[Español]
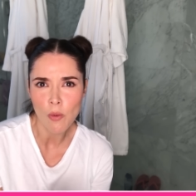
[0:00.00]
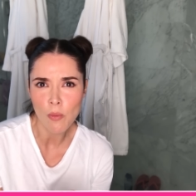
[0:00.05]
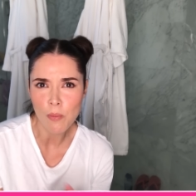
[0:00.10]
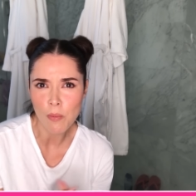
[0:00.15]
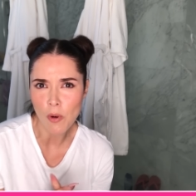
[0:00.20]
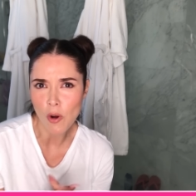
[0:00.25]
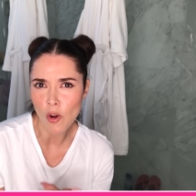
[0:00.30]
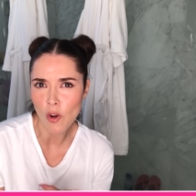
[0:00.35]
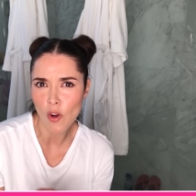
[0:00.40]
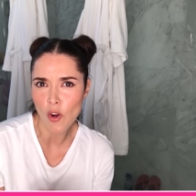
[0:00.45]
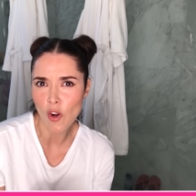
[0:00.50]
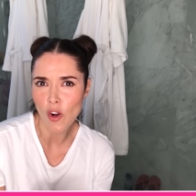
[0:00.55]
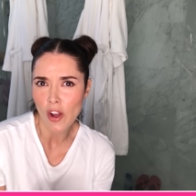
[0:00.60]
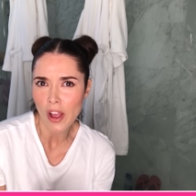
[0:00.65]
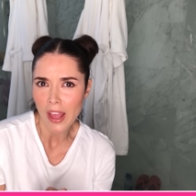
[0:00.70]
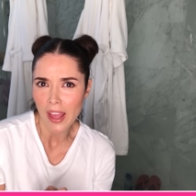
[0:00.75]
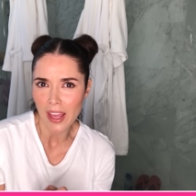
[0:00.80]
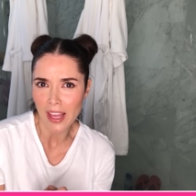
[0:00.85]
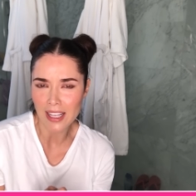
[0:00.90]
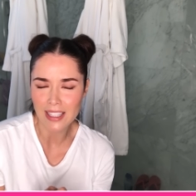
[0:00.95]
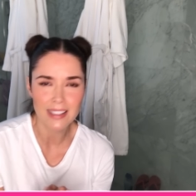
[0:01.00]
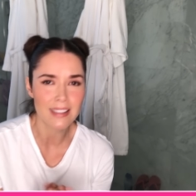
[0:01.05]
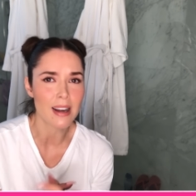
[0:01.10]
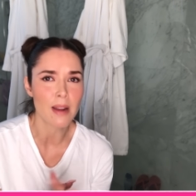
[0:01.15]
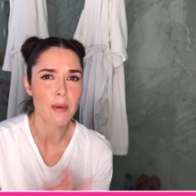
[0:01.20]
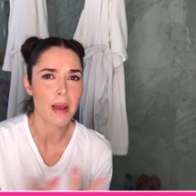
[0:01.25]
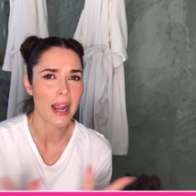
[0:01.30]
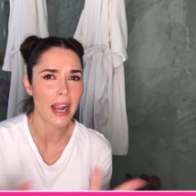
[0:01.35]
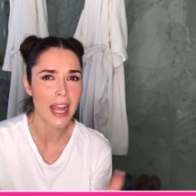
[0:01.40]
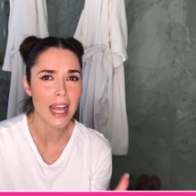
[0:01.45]
un poco
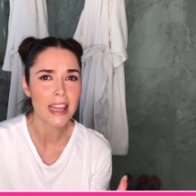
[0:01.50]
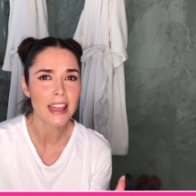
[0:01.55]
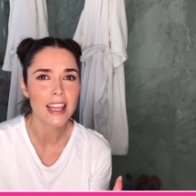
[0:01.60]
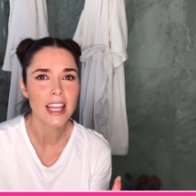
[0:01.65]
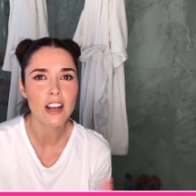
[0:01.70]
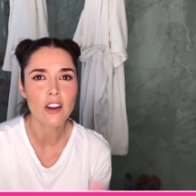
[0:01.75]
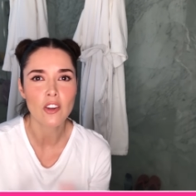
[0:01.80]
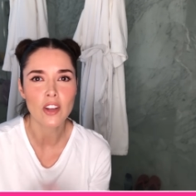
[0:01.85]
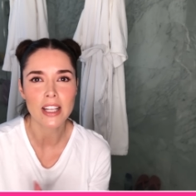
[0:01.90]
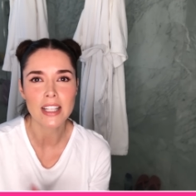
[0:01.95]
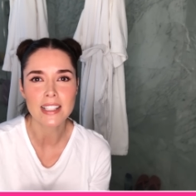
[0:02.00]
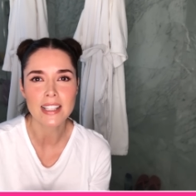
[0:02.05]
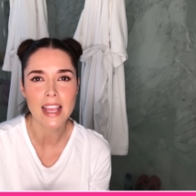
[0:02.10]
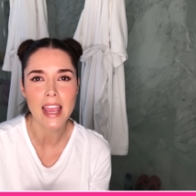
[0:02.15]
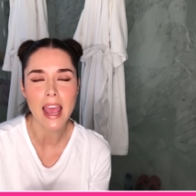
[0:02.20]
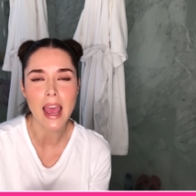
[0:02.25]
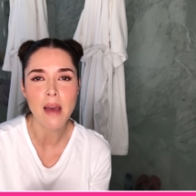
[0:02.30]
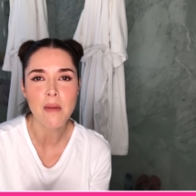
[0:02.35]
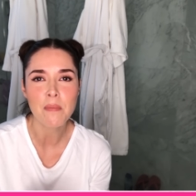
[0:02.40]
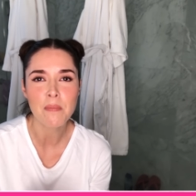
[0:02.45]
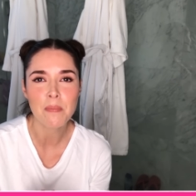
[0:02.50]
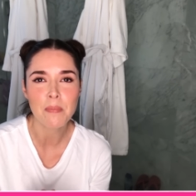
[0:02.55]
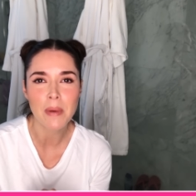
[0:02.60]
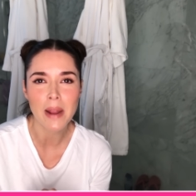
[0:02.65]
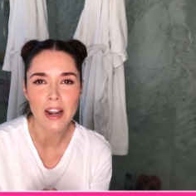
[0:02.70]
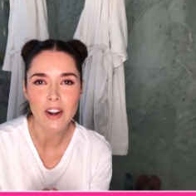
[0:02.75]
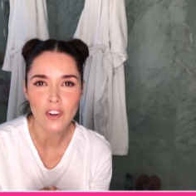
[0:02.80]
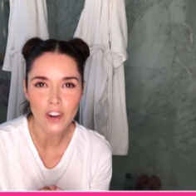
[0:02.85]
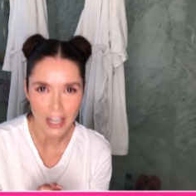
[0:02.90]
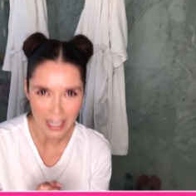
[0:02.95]
extravagante, lo que sea,
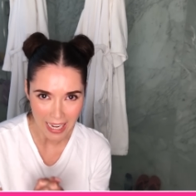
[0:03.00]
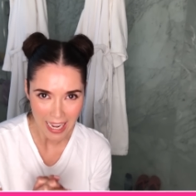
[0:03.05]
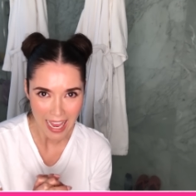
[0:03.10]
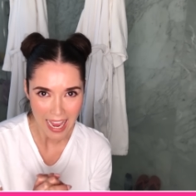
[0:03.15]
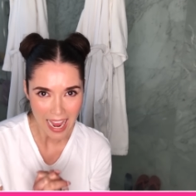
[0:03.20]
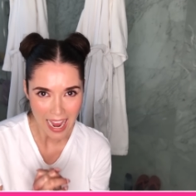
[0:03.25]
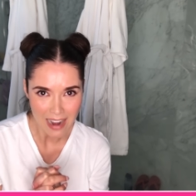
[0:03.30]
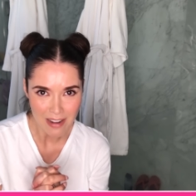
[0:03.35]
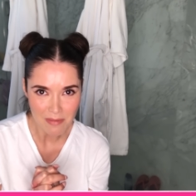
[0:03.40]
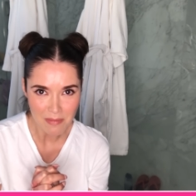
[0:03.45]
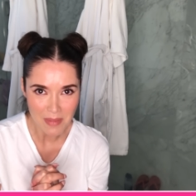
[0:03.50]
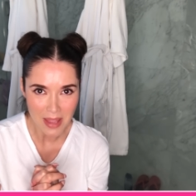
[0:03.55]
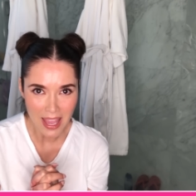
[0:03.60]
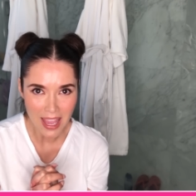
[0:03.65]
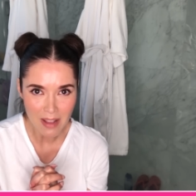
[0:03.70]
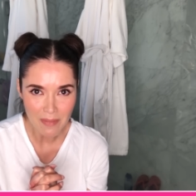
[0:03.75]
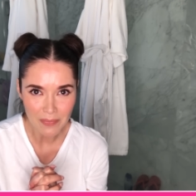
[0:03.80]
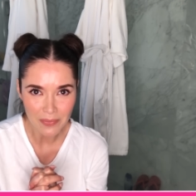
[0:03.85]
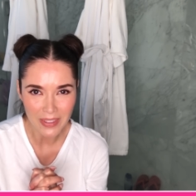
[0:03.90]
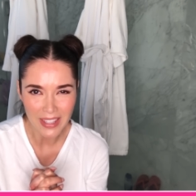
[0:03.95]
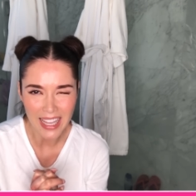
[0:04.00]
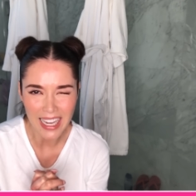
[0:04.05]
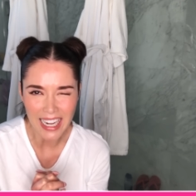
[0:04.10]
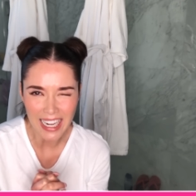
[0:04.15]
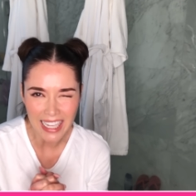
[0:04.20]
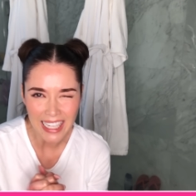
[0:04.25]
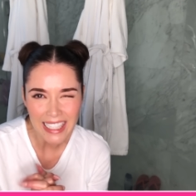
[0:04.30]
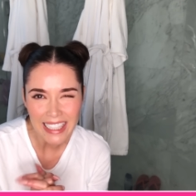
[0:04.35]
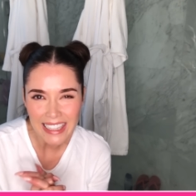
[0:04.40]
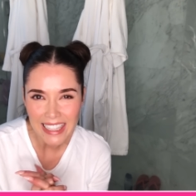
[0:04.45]
pero créanme que a
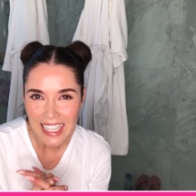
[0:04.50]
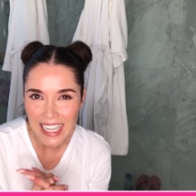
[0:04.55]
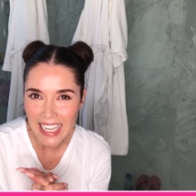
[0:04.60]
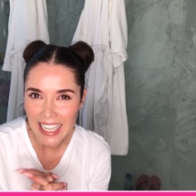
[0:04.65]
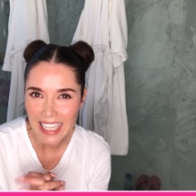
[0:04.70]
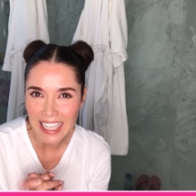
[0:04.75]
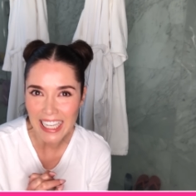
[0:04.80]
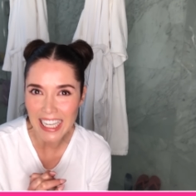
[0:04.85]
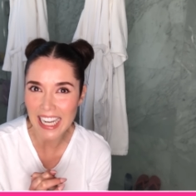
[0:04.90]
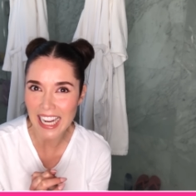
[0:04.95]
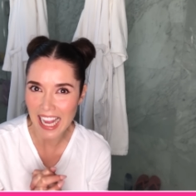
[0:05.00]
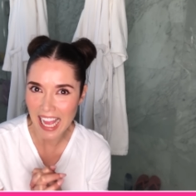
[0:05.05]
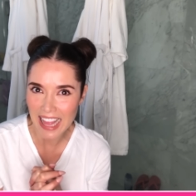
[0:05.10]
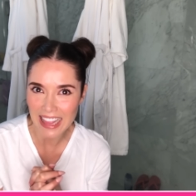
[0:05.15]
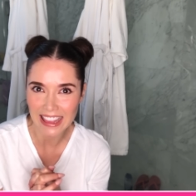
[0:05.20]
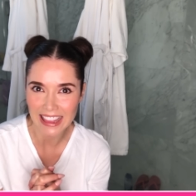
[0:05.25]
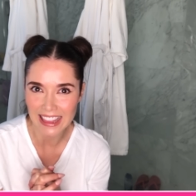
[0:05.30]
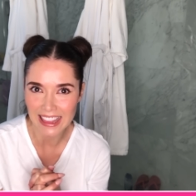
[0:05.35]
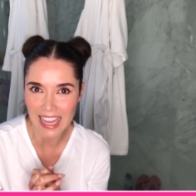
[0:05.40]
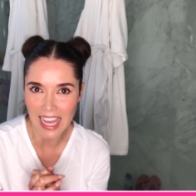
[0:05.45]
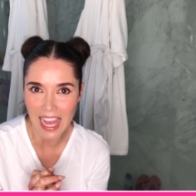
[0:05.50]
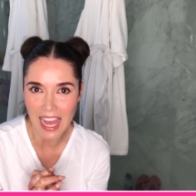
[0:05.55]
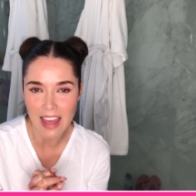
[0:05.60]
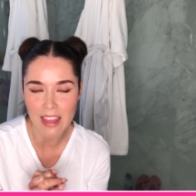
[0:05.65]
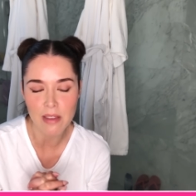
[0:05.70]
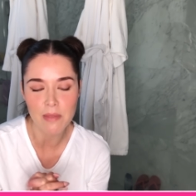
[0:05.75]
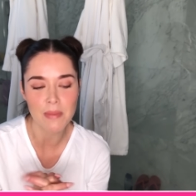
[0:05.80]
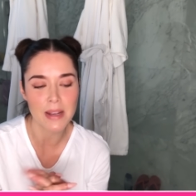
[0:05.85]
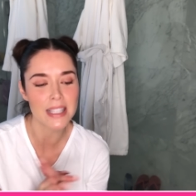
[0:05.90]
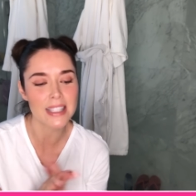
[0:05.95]
la gente le encanta.
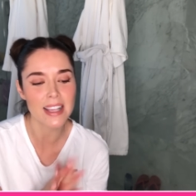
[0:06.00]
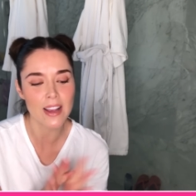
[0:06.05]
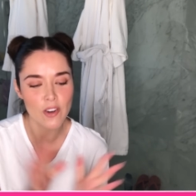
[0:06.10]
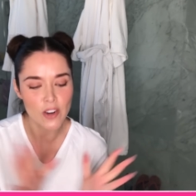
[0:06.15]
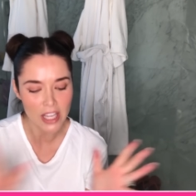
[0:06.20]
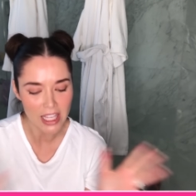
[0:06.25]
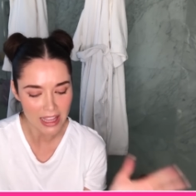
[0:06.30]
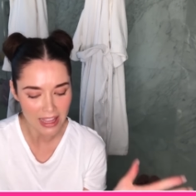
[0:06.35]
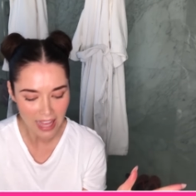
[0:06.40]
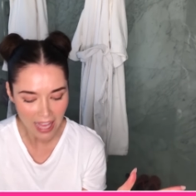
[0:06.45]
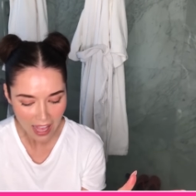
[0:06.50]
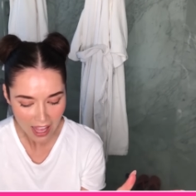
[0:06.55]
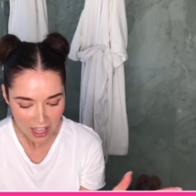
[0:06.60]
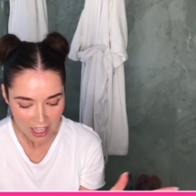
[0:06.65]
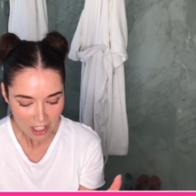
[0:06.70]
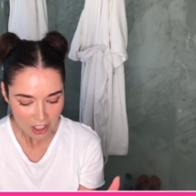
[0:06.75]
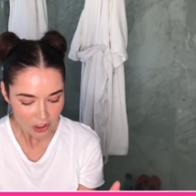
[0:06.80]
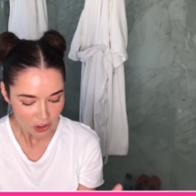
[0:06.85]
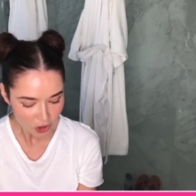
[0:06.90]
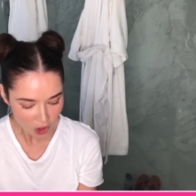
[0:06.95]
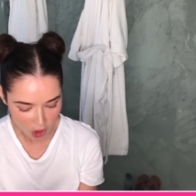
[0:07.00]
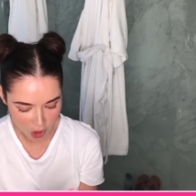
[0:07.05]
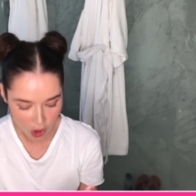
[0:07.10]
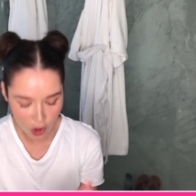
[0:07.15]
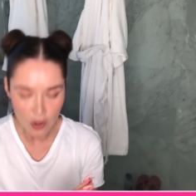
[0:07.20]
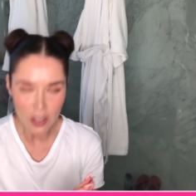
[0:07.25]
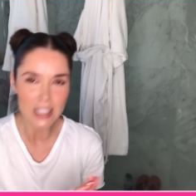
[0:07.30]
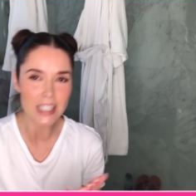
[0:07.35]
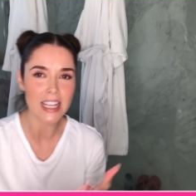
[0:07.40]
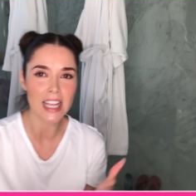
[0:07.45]
Además, ahorita
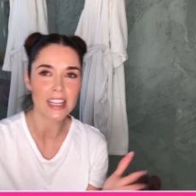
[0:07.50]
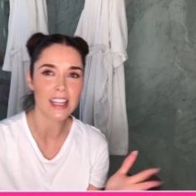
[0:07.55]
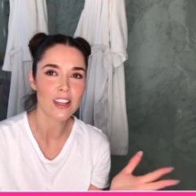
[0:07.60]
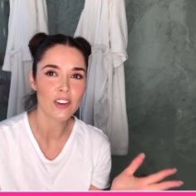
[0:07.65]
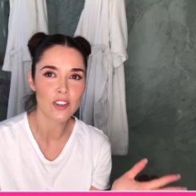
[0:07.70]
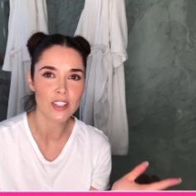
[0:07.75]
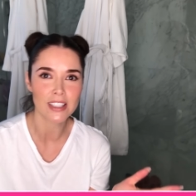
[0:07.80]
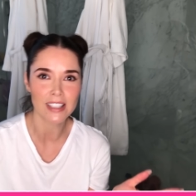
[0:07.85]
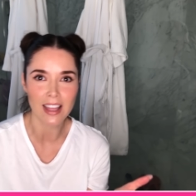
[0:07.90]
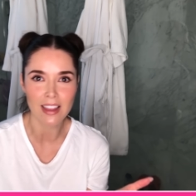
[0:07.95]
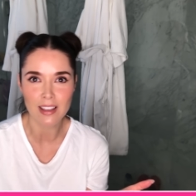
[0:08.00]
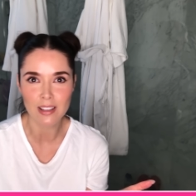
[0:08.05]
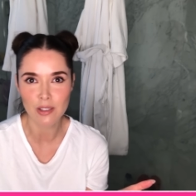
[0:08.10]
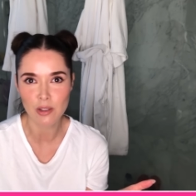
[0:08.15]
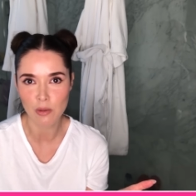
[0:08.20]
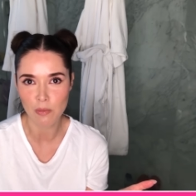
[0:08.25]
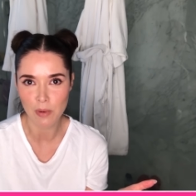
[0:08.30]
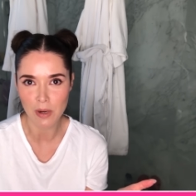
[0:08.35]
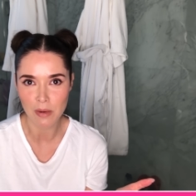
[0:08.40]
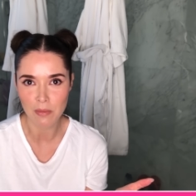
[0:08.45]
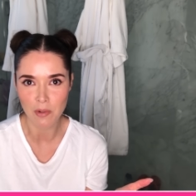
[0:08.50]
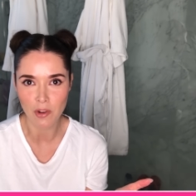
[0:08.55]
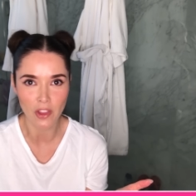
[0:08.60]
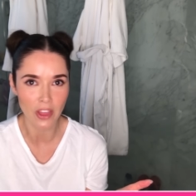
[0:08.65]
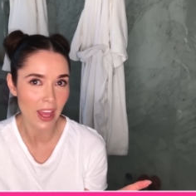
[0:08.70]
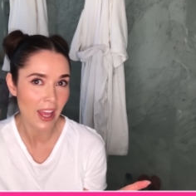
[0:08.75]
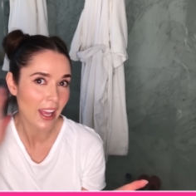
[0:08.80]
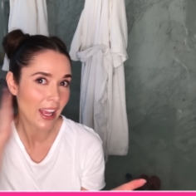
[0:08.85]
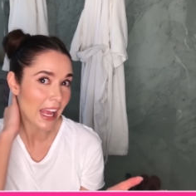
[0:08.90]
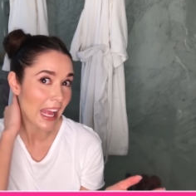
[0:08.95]
todo lo asiático está de súper
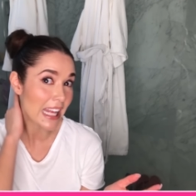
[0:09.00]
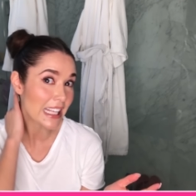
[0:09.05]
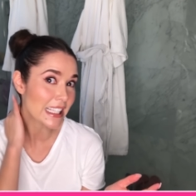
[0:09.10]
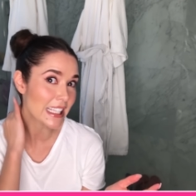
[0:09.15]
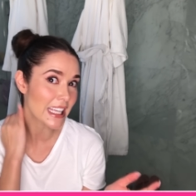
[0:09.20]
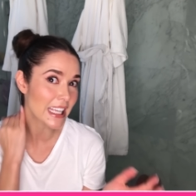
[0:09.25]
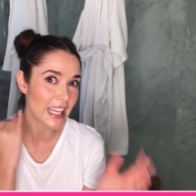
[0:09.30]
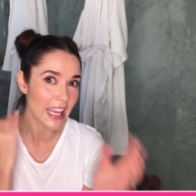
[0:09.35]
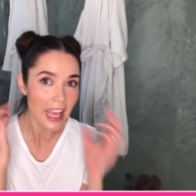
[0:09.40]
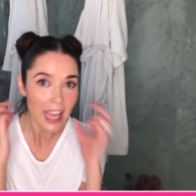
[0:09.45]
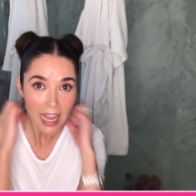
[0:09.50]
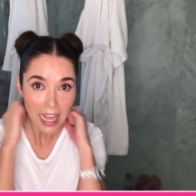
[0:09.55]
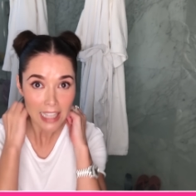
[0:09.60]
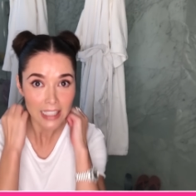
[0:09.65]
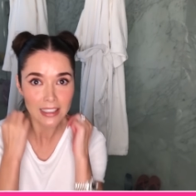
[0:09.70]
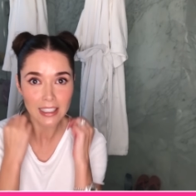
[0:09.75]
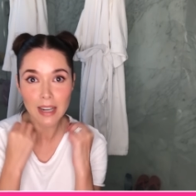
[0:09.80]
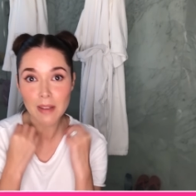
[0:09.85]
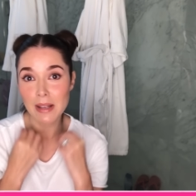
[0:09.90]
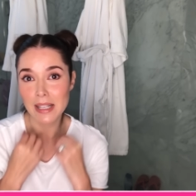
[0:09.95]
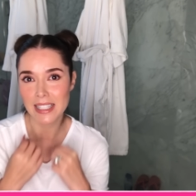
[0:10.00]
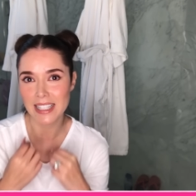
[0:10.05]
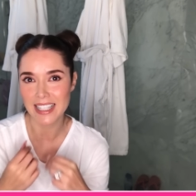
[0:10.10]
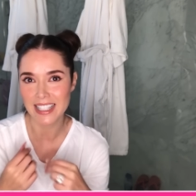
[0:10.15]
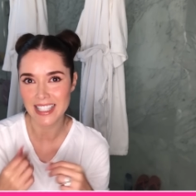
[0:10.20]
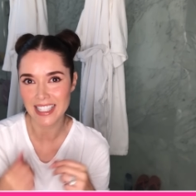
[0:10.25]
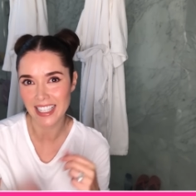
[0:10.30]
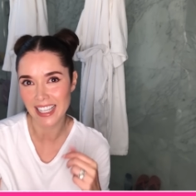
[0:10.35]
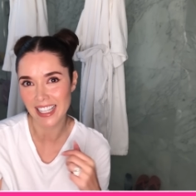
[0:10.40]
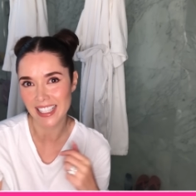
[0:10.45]
moda. Así que
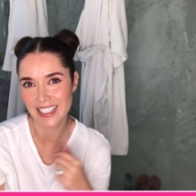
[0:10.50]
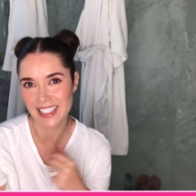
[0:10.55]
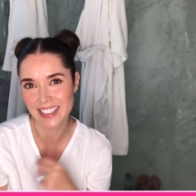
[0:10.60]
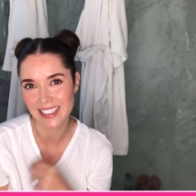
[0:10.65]
atrévanse, chicas.